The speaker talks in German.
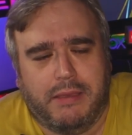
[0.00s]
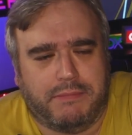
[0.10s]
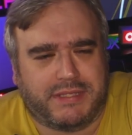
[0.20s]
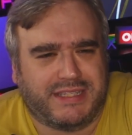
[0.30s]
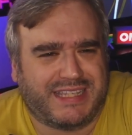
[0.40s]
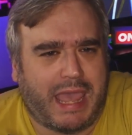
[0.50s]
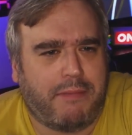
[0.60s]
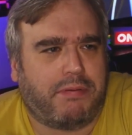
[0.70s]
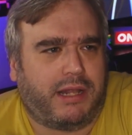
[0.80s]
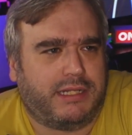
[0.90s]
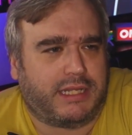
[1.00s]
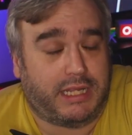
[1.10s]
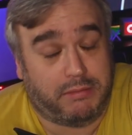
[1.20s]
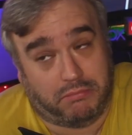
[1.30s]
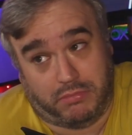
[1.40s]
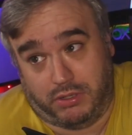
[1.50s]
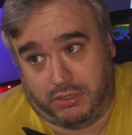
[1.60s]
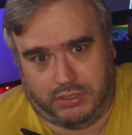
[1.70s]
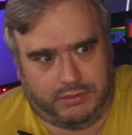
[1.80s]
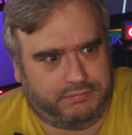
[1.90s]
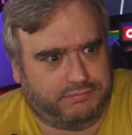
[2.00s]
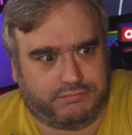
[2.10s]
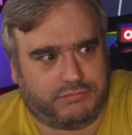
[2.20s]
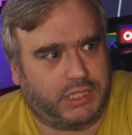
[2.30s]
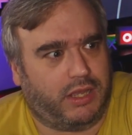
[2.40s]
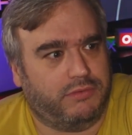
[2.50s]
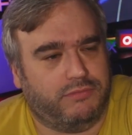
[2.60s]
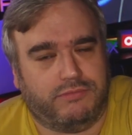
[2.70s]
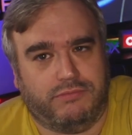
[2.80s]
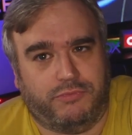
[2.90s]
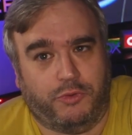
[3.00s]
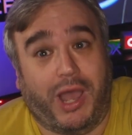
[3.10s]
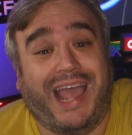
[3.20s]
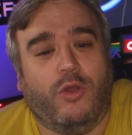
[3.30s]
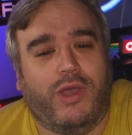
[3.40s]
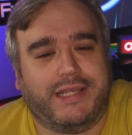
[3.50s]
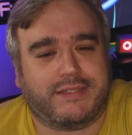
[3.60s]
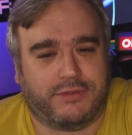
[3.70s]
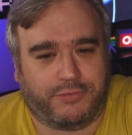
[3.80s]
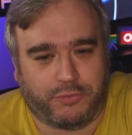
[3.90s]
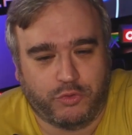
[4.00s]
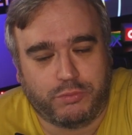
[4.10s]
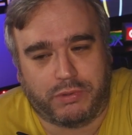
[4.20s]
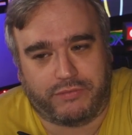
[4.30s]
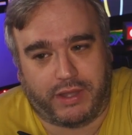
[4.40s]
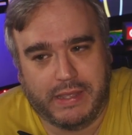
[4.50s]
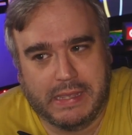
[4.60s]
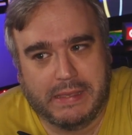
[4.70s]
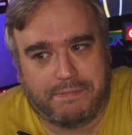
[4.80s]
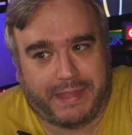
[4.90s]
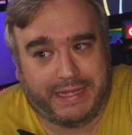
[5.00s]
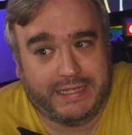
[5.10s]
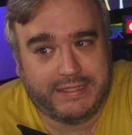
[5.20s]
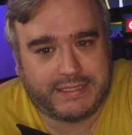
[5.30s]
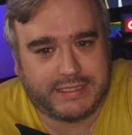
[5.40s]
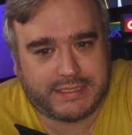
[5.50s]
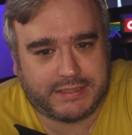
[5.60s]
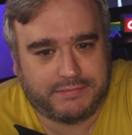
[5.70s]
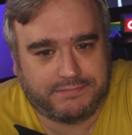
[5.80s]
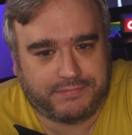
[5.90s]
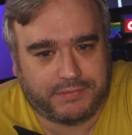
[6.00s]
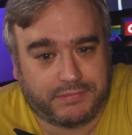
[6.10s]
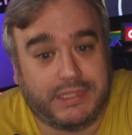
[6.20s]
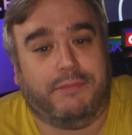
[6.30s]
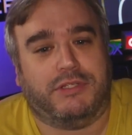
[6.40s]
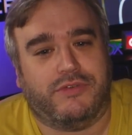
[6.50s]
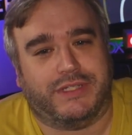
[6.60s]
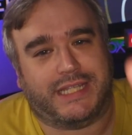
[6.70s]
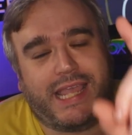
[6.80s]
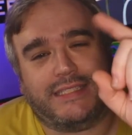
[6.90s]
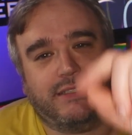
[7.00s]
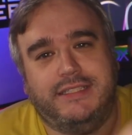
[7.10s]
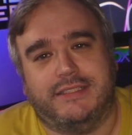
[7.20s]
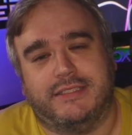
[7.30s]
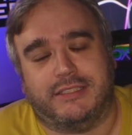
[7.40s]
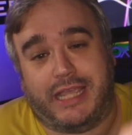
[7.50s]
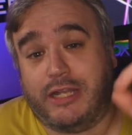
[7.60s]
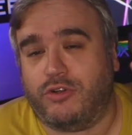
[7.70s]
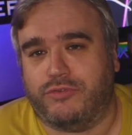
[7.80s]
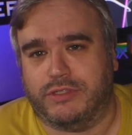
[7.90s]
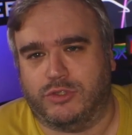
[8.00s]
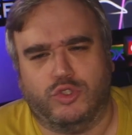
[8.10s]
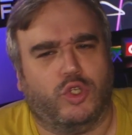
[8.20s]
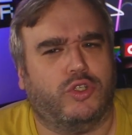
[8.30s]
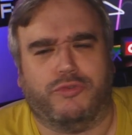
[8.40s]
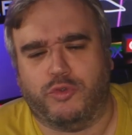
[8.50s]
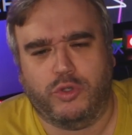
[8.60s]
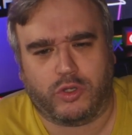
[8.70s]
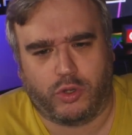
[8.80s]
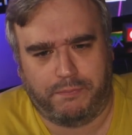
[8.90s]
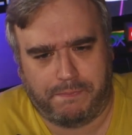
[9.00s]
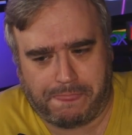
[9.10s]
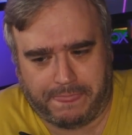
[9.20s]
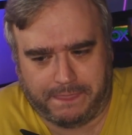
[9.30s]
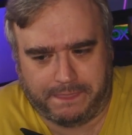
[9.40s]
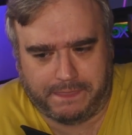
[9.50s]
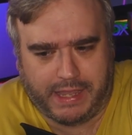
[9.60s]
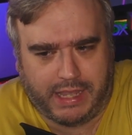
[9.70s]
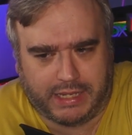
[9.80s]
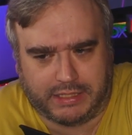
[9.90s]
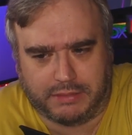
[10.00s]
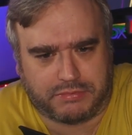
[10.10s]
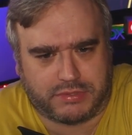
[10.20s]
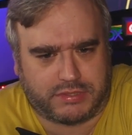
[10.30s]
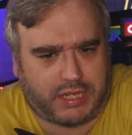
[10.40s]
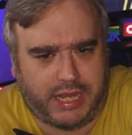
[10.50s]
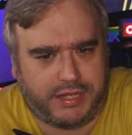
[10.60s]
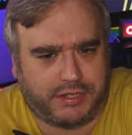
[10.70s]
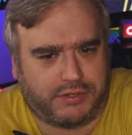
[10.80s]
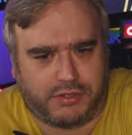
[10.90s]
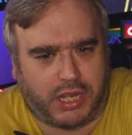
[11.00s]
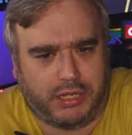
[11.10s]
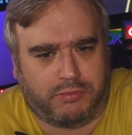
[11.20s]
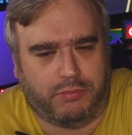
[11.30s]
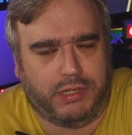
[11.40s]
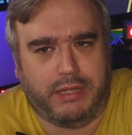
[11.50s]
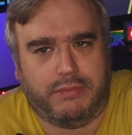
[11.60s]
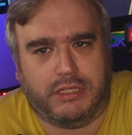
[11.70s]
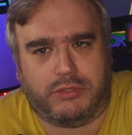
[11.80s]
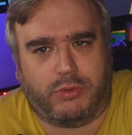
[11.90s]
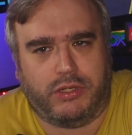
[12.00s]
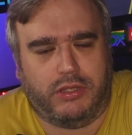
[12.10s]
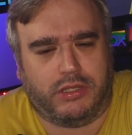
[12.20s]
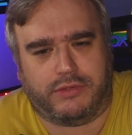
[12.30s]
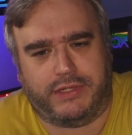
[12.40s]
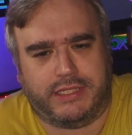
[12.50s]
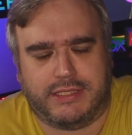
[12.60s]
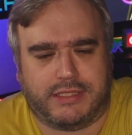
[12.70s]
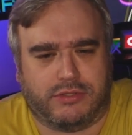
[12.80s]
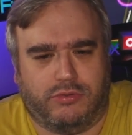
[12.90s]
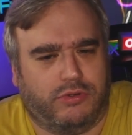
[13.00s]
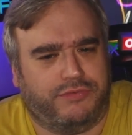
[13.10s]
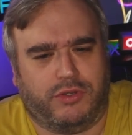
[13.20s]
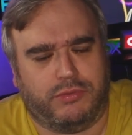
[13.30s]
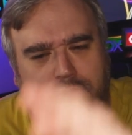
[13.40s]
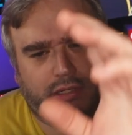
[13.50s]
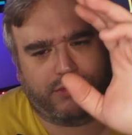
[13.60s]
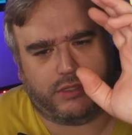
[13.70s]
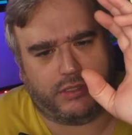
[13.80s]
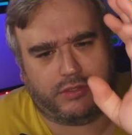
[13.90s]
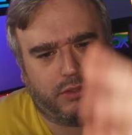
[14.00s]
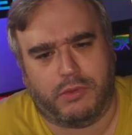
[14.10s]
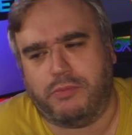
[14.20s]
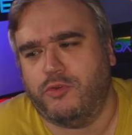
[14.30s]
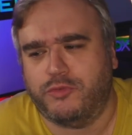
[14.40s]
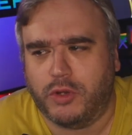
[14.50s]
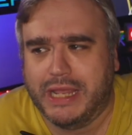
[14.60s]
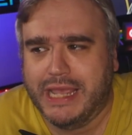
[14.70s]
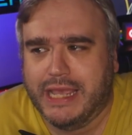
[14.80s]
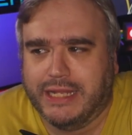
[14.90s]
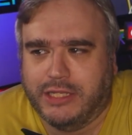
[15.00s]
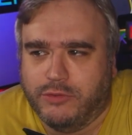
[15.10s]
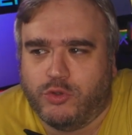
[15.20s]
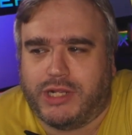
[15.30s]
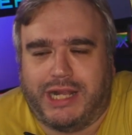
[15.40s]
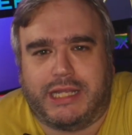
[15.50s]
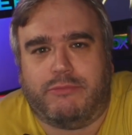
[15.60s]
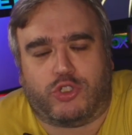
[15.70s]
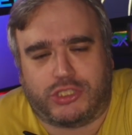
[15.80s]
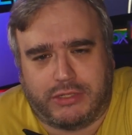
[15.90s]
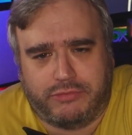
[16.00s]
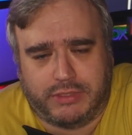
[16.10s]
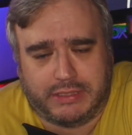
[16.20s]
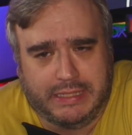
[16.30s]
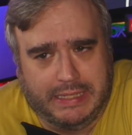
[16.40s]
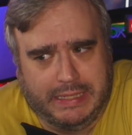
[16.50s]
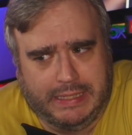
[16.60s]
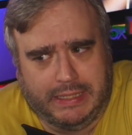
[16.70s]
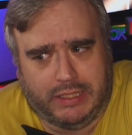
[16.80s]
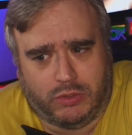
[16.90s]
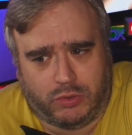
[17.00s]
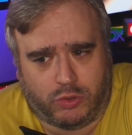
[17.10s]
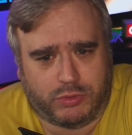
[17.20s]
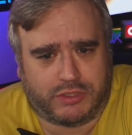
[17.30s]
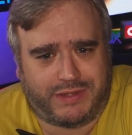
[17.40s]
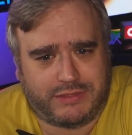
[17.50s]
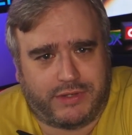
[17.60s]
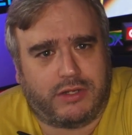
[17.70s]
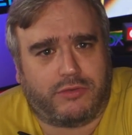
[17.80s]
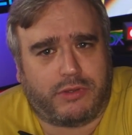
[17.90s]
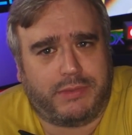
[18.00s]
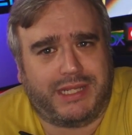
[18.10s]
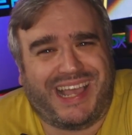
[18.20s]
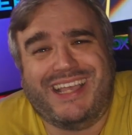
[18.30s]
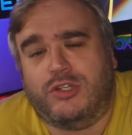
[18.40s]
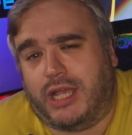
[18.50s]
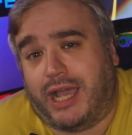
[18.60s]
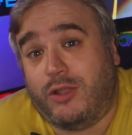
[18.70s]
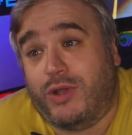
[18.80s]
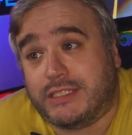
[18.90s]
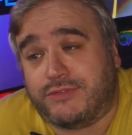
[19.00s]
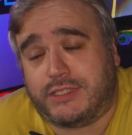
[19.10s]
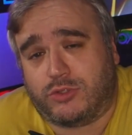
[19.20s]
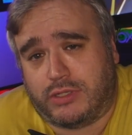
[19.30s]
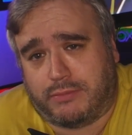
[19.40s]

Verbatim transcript: bis diese App halt eben, ähm, ja, für iOS verfügbar war. Dann hieß es, nee, beziehungsweise erst hieß es, die Android-Version sollte früher kommen. Da gibt's eigentlich keine Probleme, Qual äh, Qualitätssicherung oder wie auch immer, die, die Überprüfung, die würde halt eben noch stattfinden. Und komischerweise war dann auf einmal die iOS-Version